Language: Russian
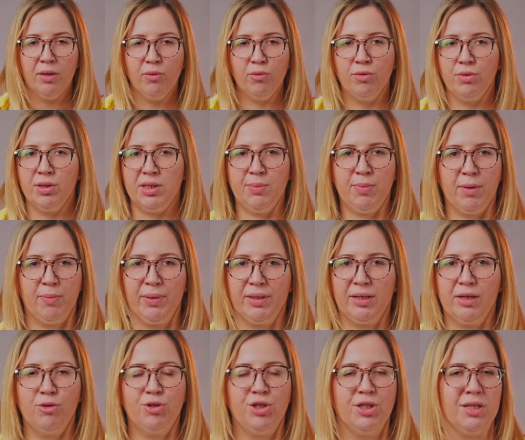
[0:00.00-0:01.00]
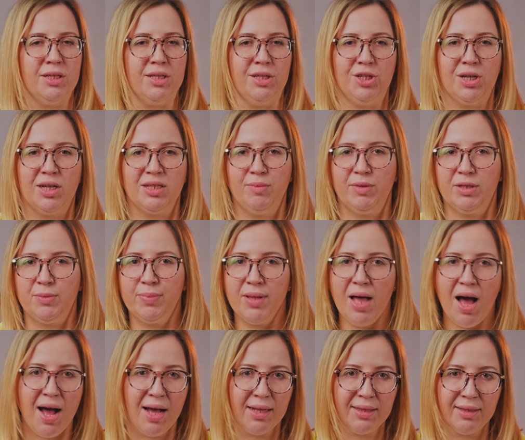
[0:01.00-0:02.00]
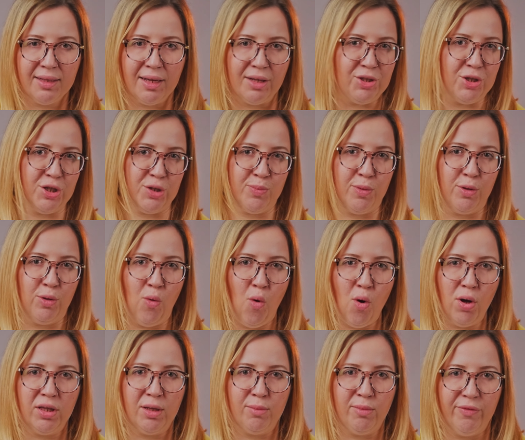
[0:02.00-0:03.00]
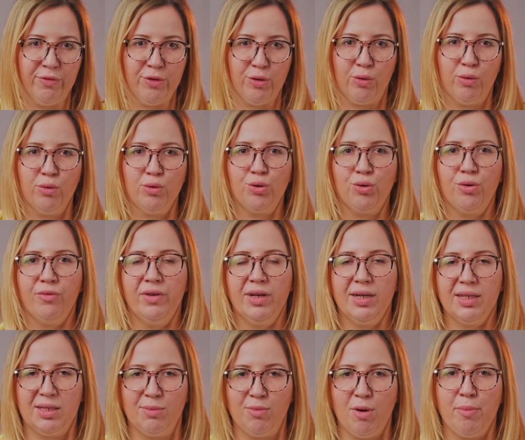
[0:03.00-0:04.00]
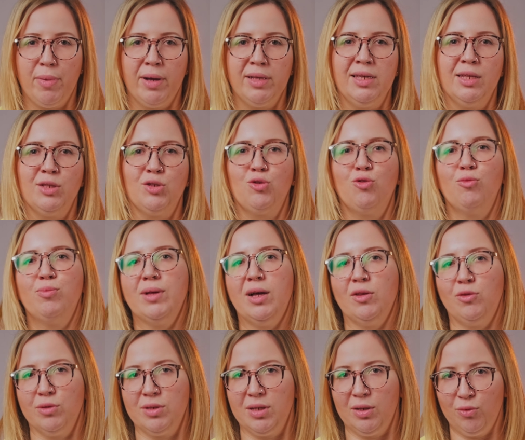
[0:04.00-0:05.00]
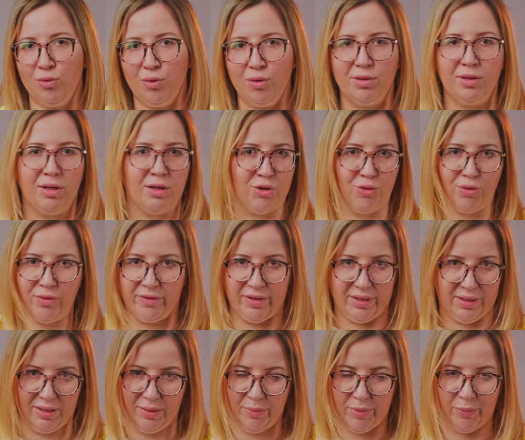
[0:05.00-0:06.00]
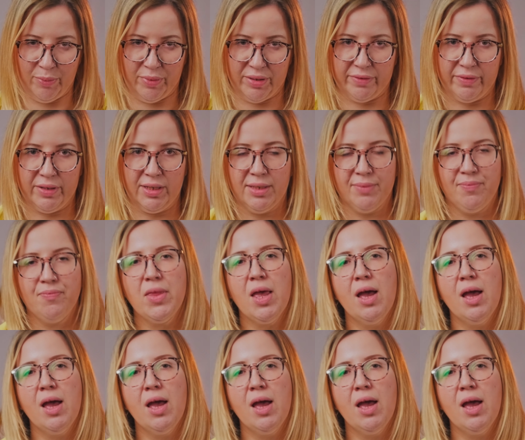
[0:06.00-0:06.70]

Ну, типа подключите сейчас бесплатно, а через полгода мы в втихушку выкатим абонентскую плату за то, на что вы не подписывались.